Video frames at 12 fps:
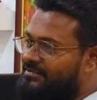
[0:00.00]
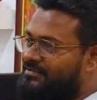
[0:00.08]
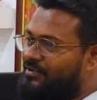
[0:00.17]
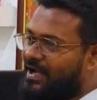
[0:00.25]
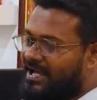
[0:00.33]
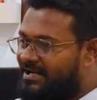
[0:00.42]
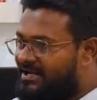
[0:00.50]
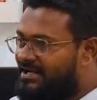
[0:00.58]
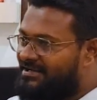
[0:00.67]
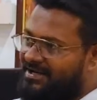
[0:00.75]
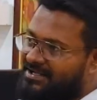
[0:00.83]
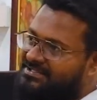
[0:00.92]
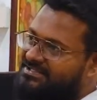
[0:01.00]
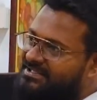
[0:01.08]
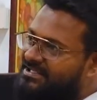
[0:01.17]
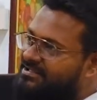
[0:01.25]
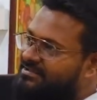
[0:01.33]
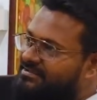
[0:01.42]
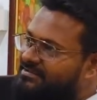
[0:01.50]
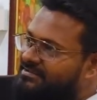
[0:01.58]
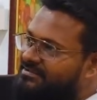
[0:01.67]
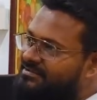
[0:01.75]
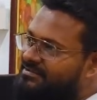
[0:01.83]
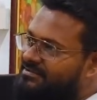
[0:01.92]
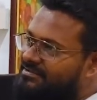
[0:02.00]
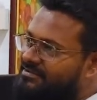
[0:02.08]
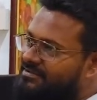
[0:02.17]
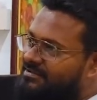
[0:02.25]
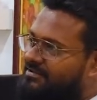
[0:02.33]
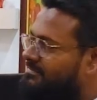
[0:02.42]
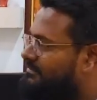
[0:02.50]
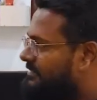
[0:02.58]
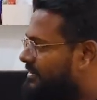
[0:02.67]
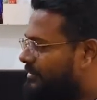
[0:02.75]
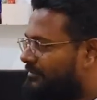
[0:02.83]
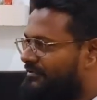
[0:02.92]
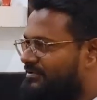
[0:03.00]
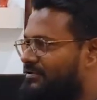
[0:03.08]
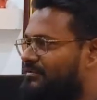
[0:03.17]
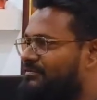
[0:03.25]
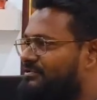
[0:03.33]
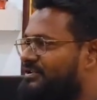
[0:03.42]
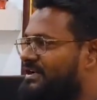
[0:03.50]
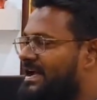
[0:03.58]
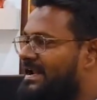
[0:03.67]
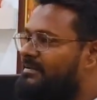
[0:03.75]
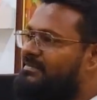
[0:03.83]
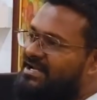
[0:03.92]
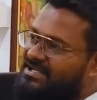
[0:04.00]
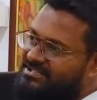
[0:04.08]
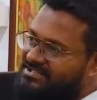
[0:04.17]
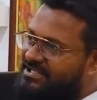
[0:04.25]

సో అన్ని ట్రక్స్ని మీరు ఆఫీస్లో కూర్చొని ఎలా మేనేజ్